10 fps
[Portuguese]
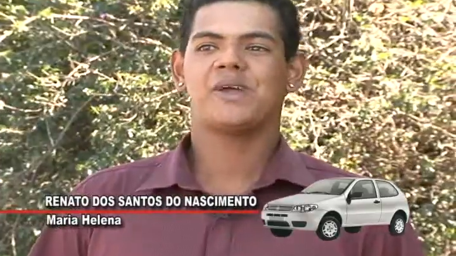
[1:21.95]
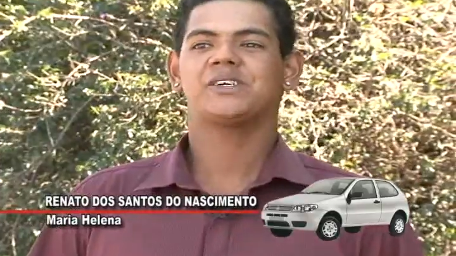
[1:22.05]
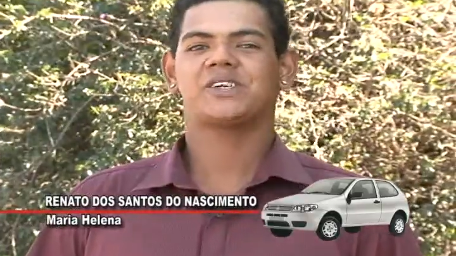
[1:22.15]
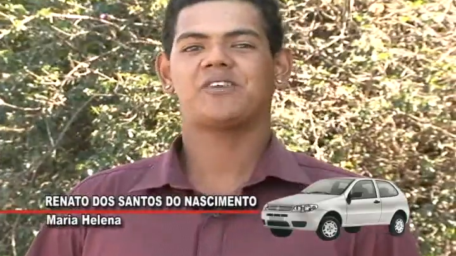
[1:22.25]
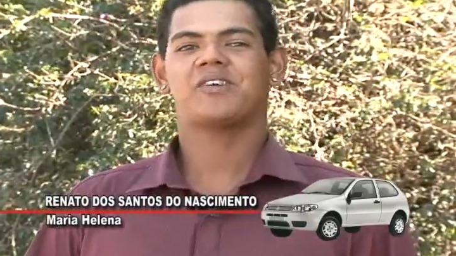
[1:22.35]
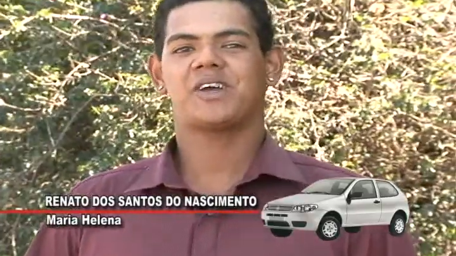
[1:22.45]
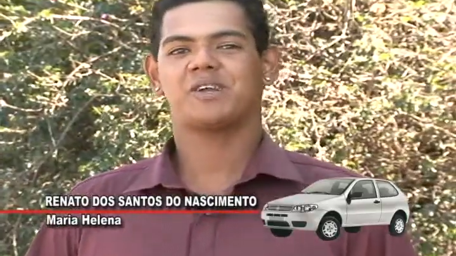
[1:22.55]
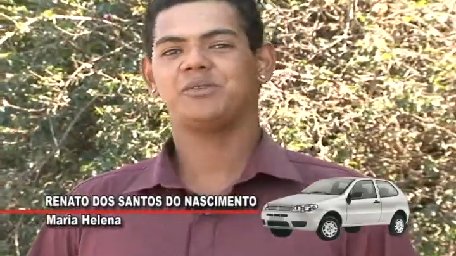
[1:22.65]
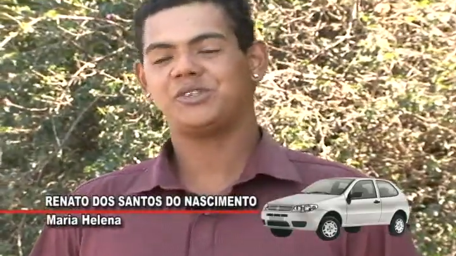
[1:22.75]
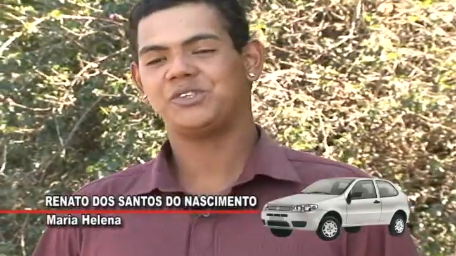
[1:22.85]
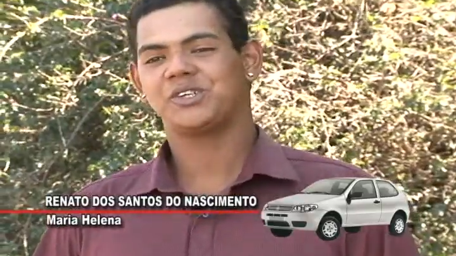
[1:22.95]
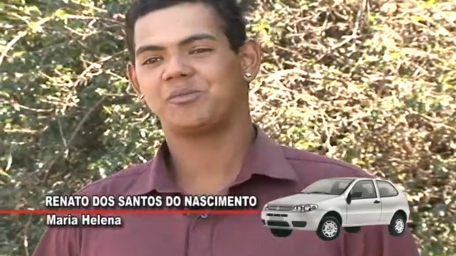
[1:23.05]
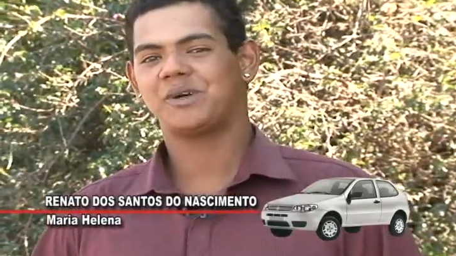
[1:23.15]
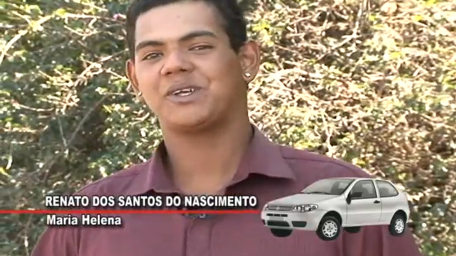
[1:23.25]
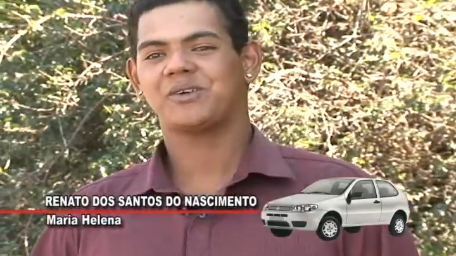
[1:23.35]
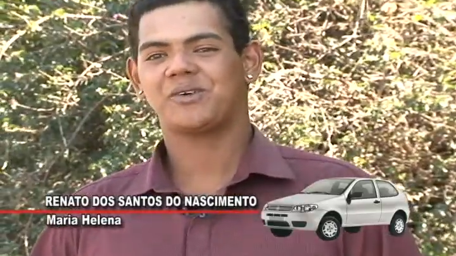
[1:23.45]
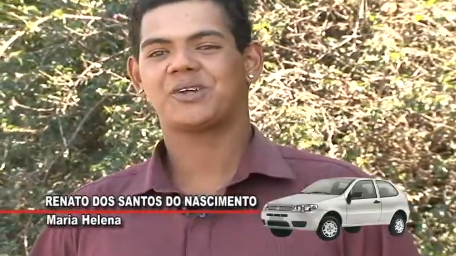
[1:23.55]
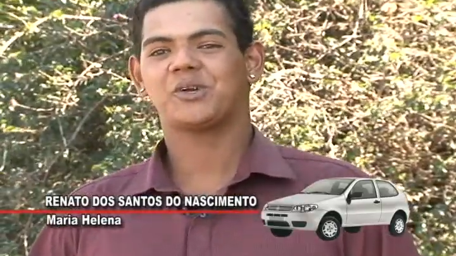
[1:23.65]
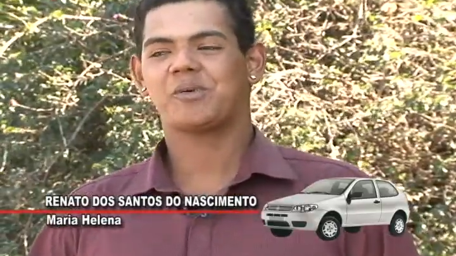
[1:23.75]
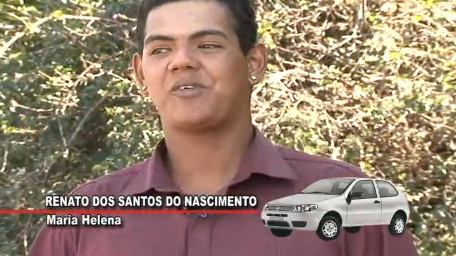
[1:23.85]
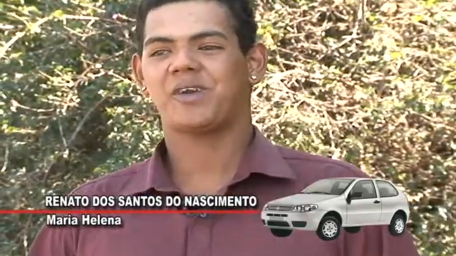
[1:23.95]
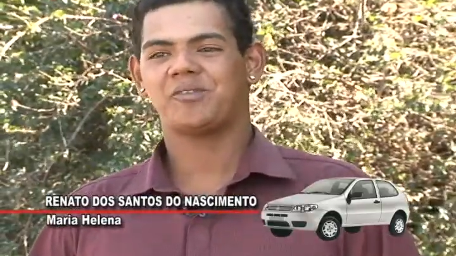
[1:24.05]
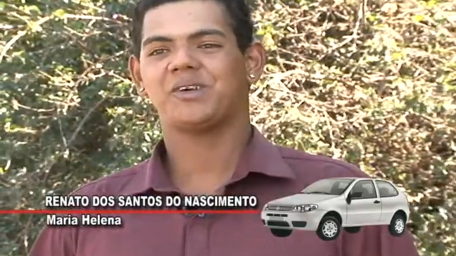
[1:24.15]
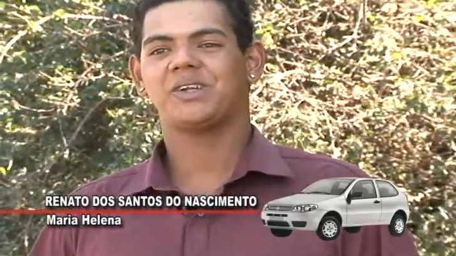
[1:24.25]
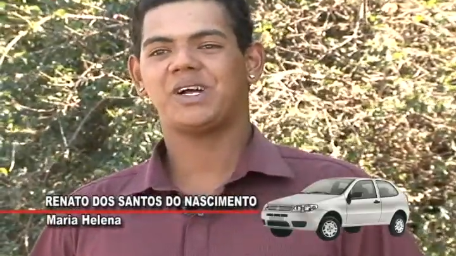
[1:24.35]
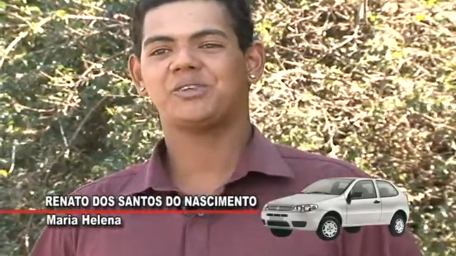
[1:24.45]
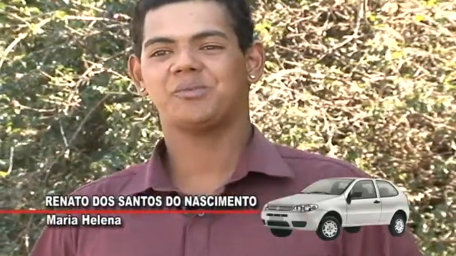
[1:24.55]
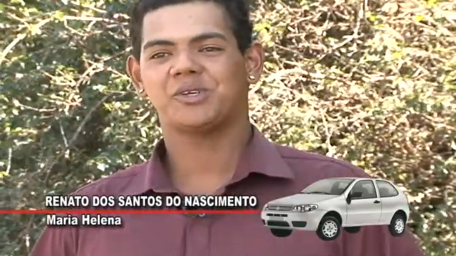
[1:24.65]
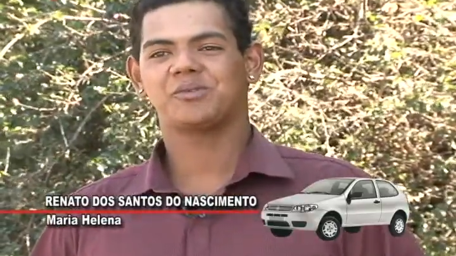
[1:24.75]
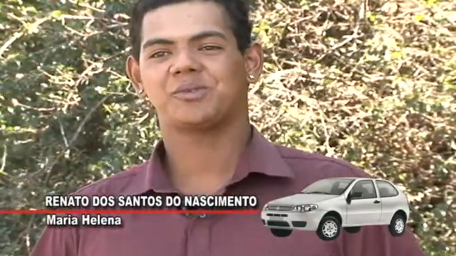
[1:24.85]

achava que era mentira, mas agora deu pra ver que é verdade mesmo.